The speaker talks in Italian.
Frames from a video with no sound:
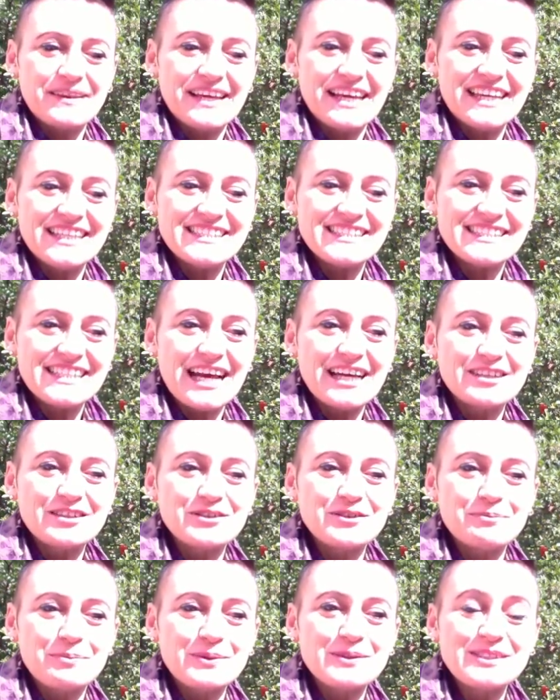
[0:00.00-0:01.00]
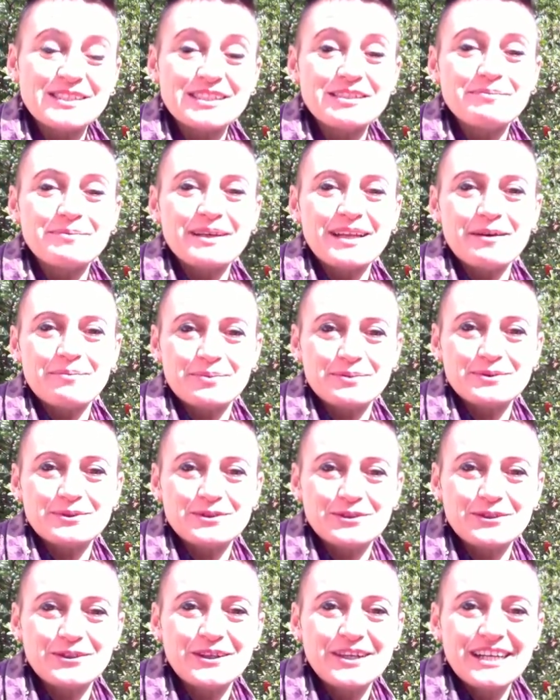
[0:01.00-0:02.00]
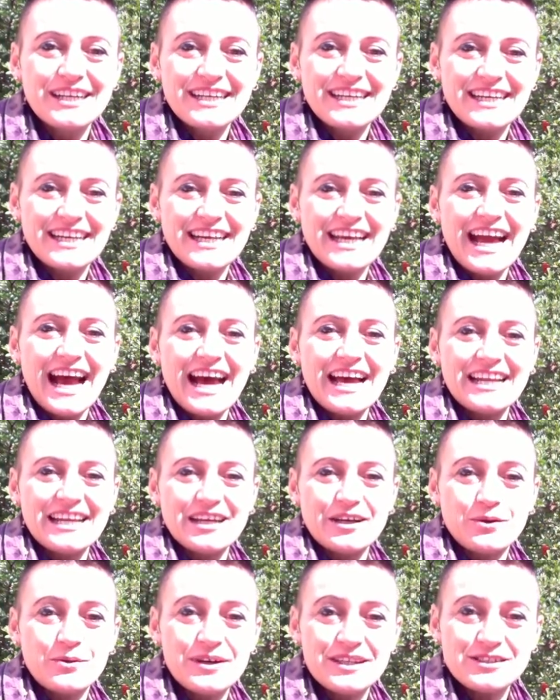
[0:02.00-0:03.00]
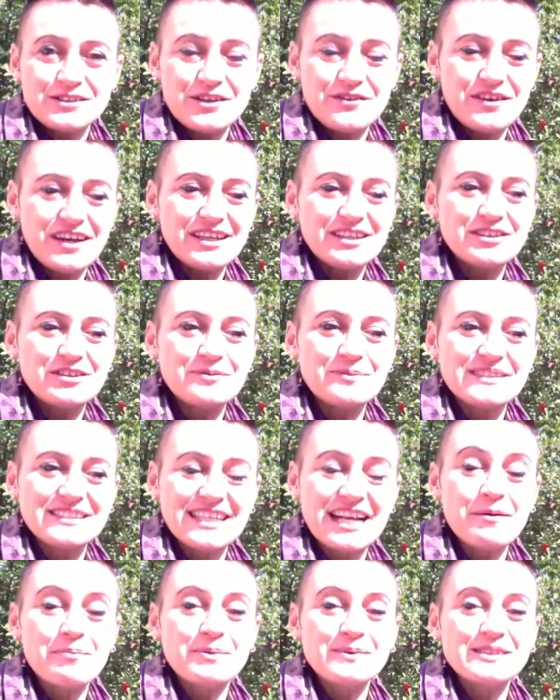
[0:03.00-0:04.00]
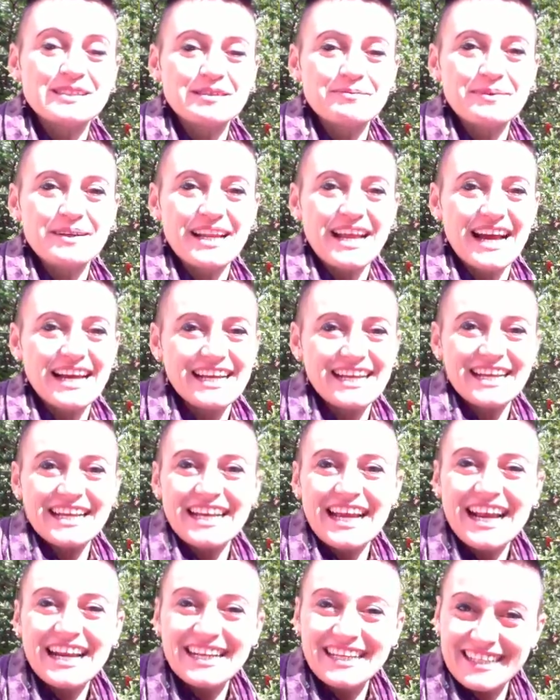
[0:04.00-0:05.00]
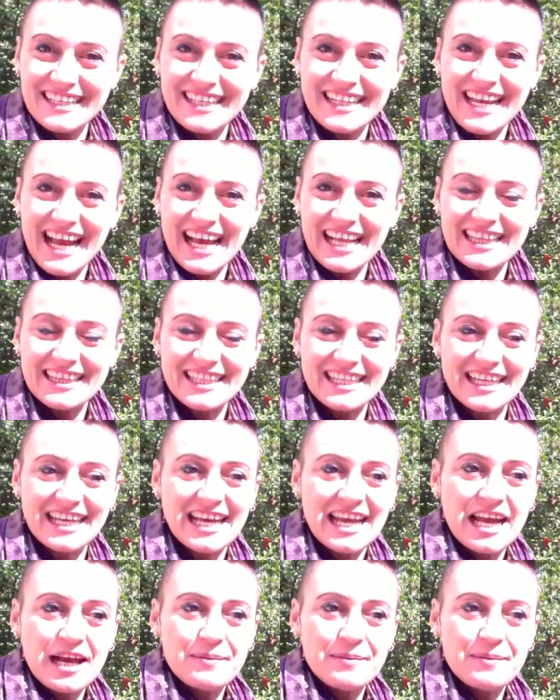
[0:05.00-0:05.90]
è stato possibile appunto creare questo evento ma sarà possibile anche crearne degli altri